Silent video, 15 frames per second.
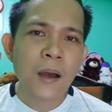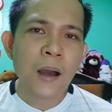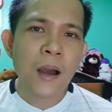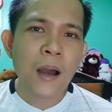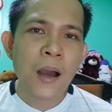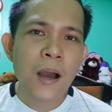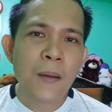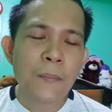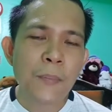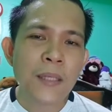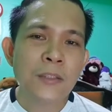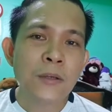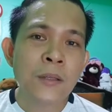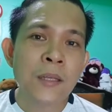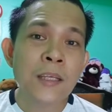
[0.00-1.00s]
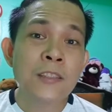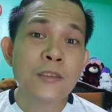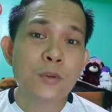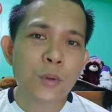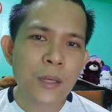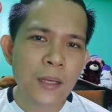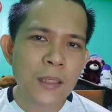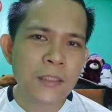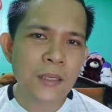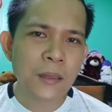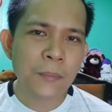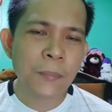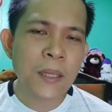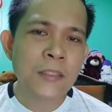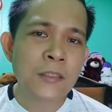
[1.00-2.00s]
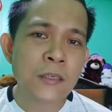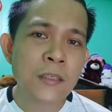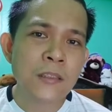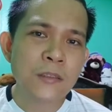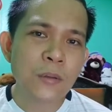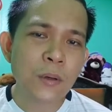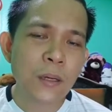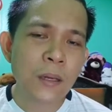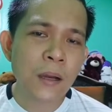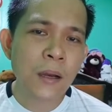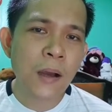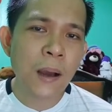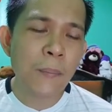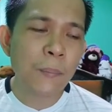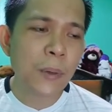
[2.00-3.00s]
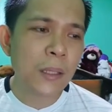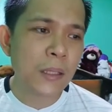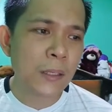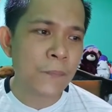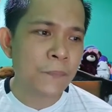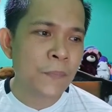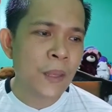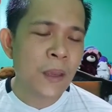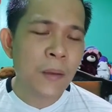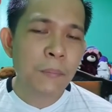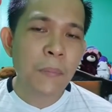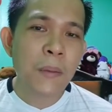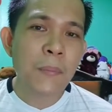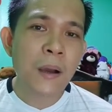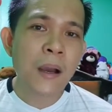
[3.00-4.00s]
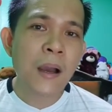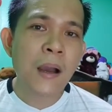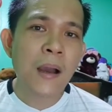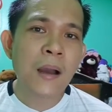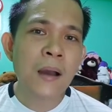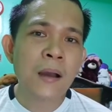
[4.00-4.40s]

Um, based on history kasi, past history ng company, may mga